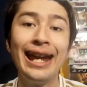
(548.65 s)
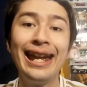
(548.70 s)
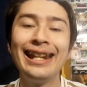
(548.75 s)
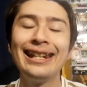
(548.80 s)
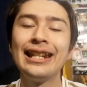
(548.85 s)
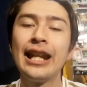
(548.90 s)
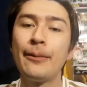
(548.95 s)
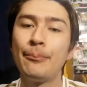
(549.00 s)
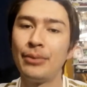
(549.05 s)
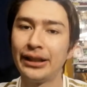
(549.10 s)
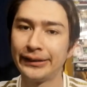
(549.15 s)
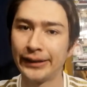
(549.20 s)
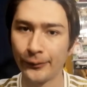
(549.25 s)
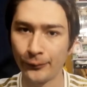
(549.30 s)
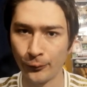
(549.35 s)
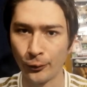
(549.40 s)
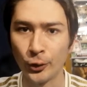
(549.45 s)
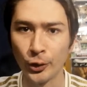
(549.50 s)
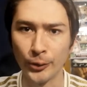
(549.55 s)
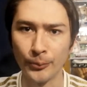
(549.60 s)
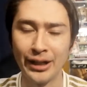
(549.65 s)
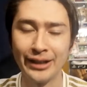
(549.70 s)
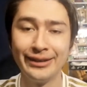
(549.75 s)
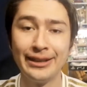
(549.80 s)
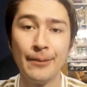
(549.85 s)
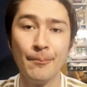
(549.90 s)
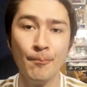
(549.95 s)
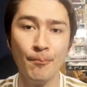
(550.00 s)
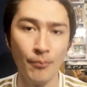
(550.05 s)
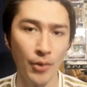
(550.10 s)
en la plataforma
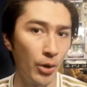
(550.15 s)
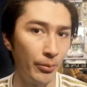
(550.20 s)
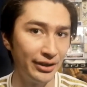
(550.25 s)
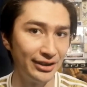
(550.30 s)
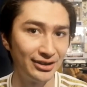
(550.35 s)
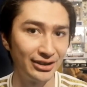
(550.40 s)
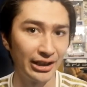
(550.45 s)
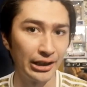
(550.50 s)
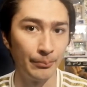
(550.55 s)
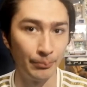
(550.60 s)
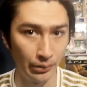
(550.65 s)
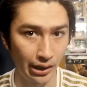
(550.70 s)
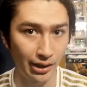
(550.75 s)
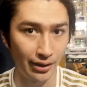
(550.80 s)
de Movistar